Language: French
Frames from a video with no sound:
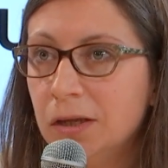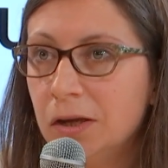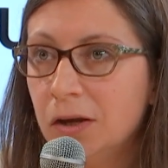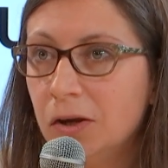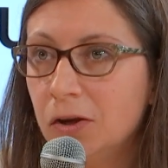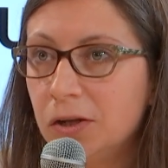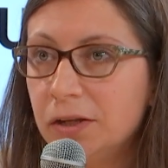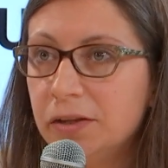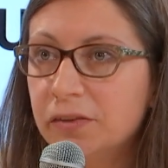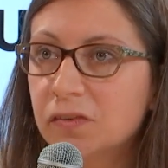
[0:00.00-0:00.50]

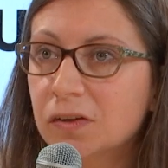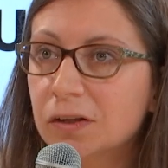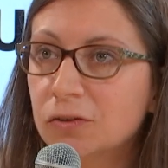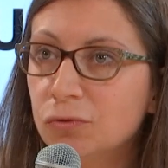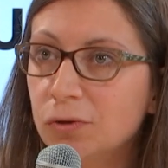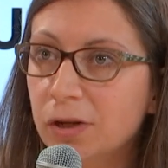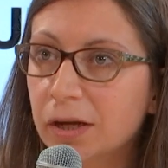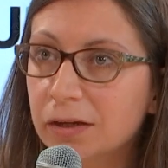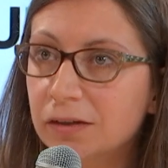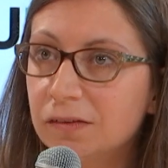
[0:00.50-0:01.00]
les
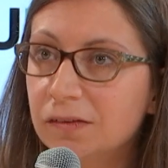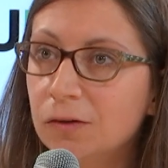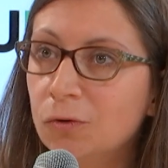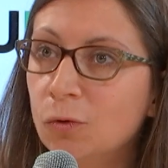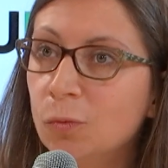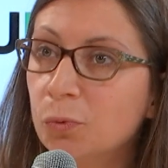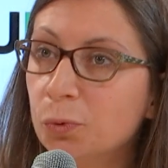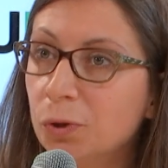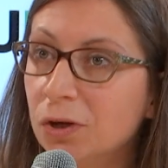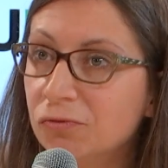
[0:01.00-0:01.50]
singularités
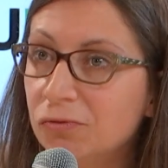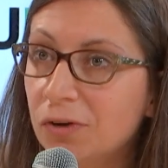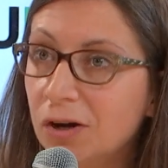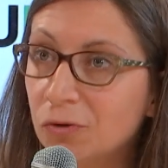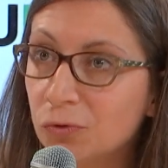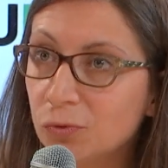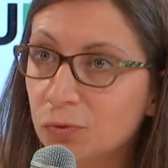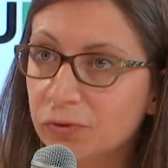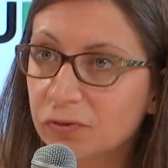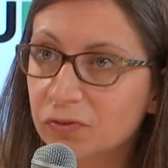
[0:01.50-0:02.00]
qu'on peut
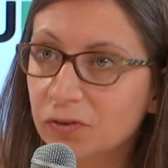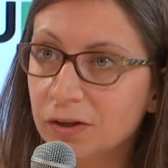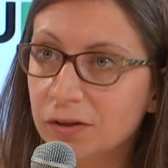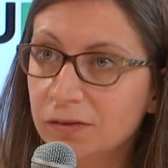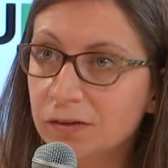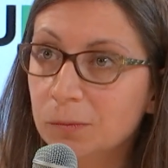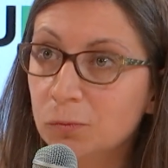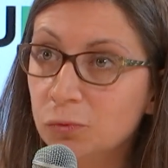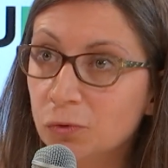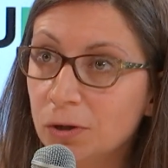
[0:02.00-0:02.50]
avoir au
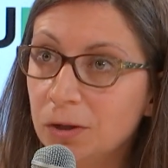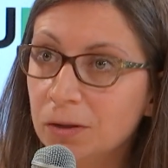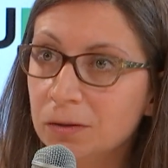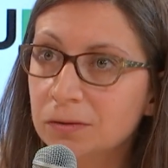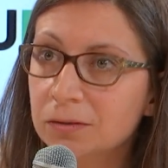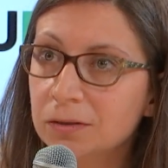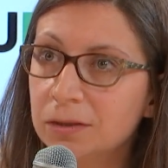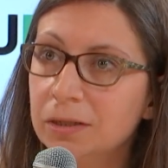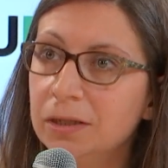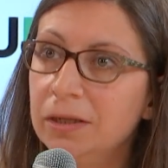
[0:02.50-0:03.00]
sein des bois
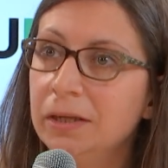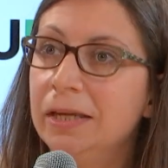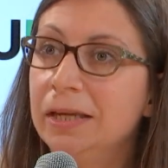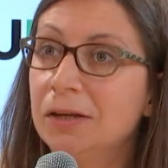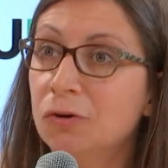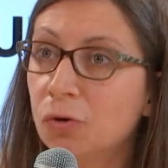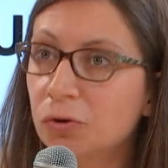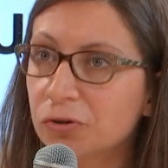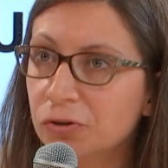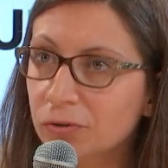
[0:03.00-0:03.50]

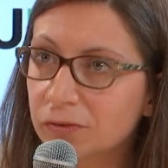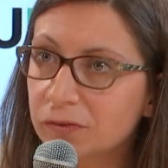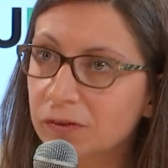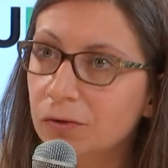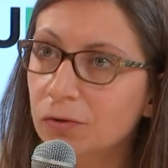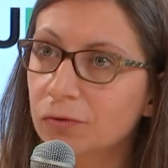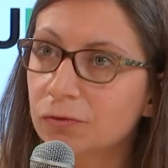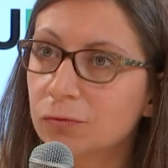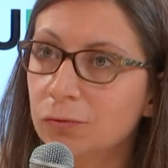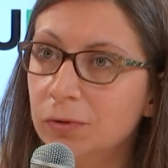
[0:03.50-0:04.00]
et
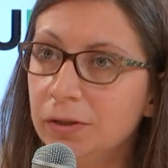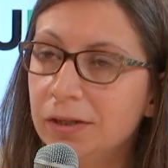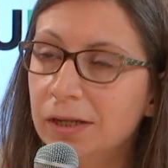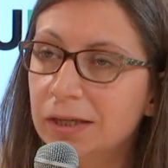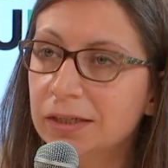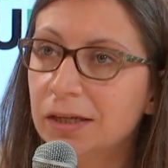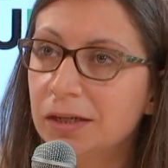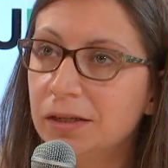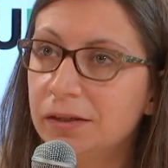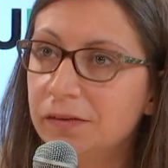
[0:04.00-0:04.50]
orienter ensuite
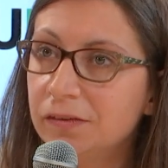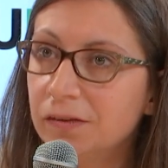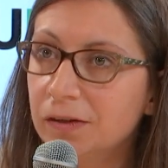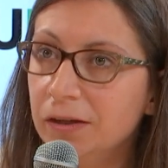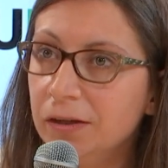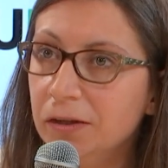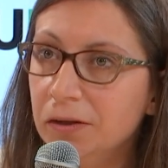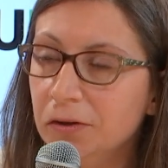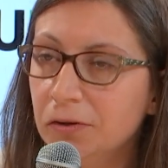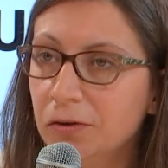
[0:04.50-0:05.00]
la
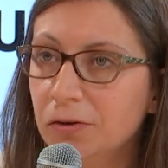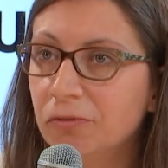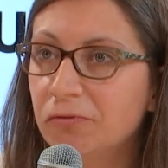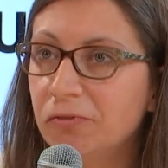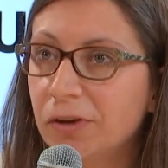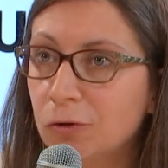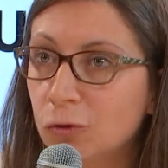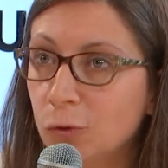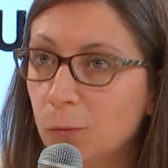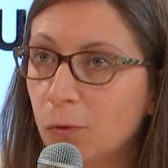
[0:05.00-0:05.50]
qualité euh,
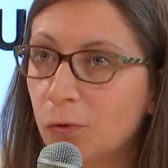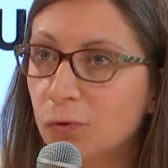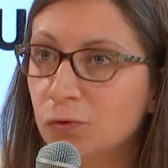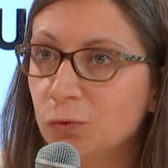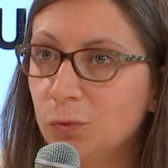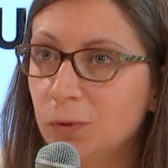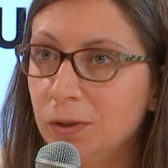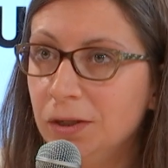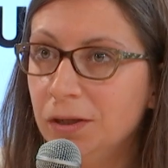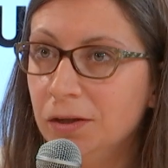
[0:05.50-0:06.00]
vers le
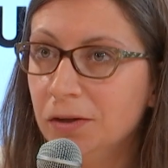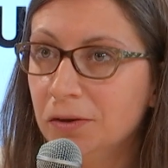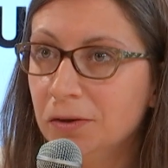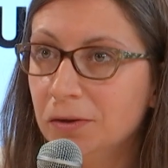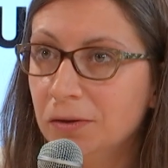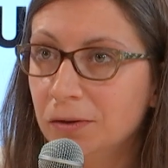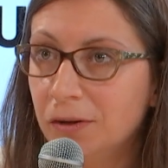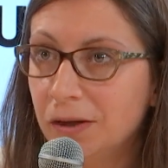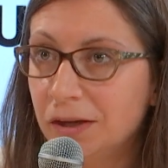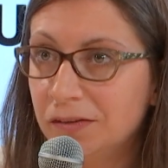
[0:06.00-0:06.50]
produit
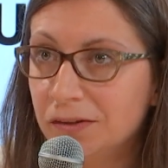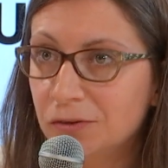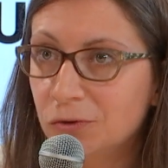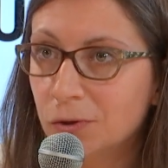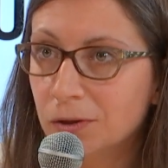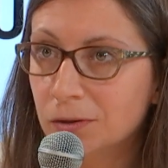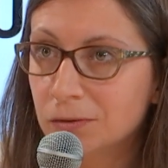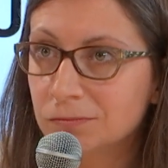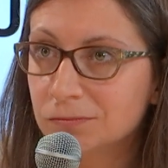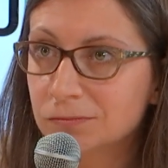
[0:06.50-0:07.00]
euh, adéquat.